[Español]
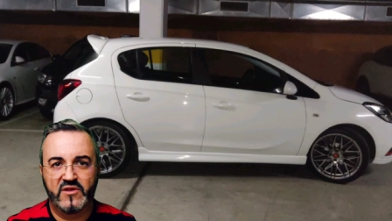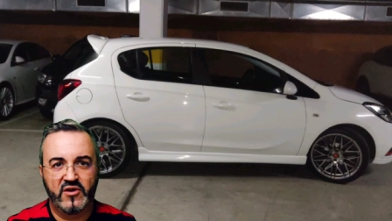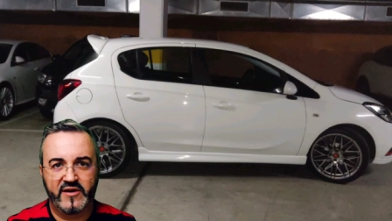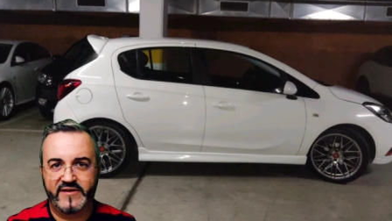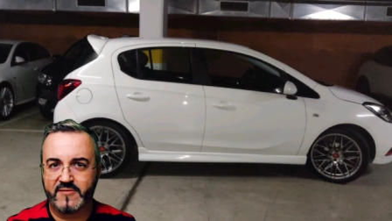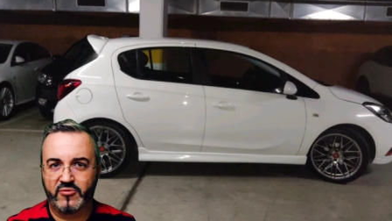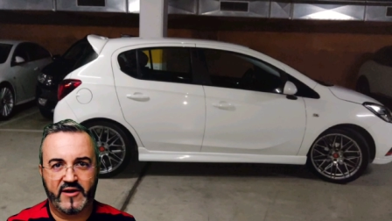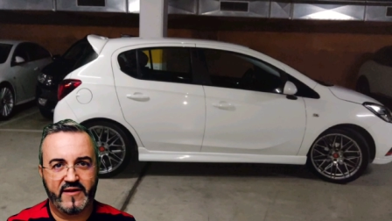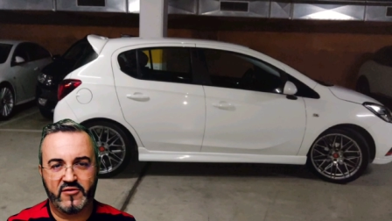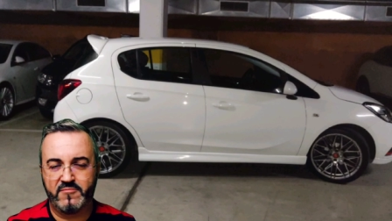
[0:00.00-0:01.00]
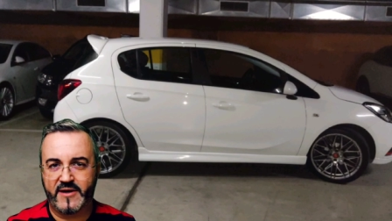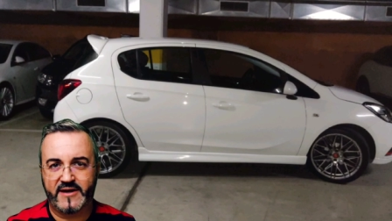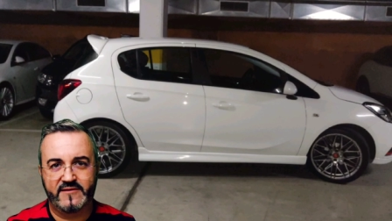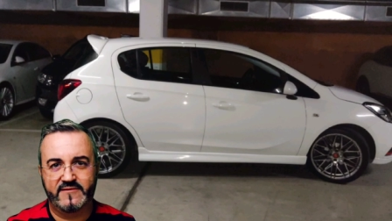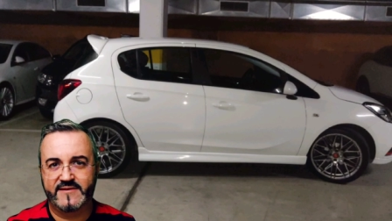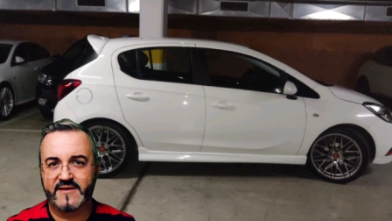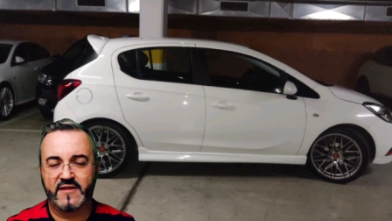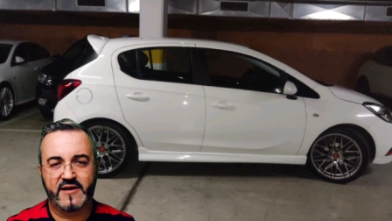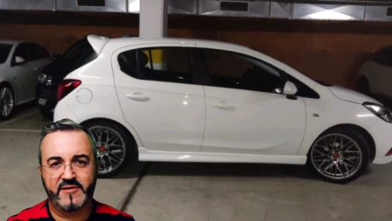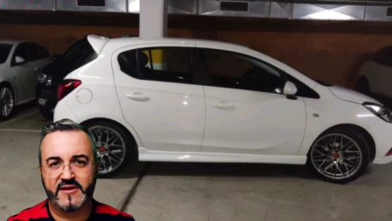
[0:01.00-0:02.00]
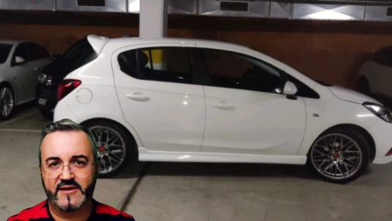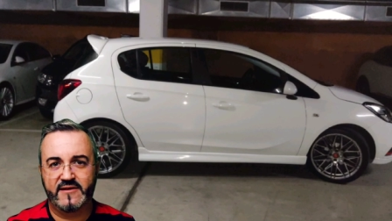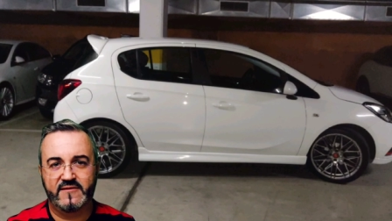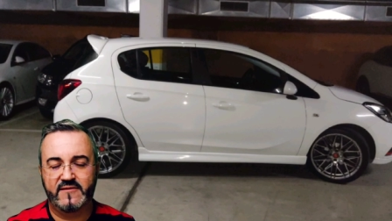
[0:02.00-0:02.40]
no es época de comprar, sinceramente.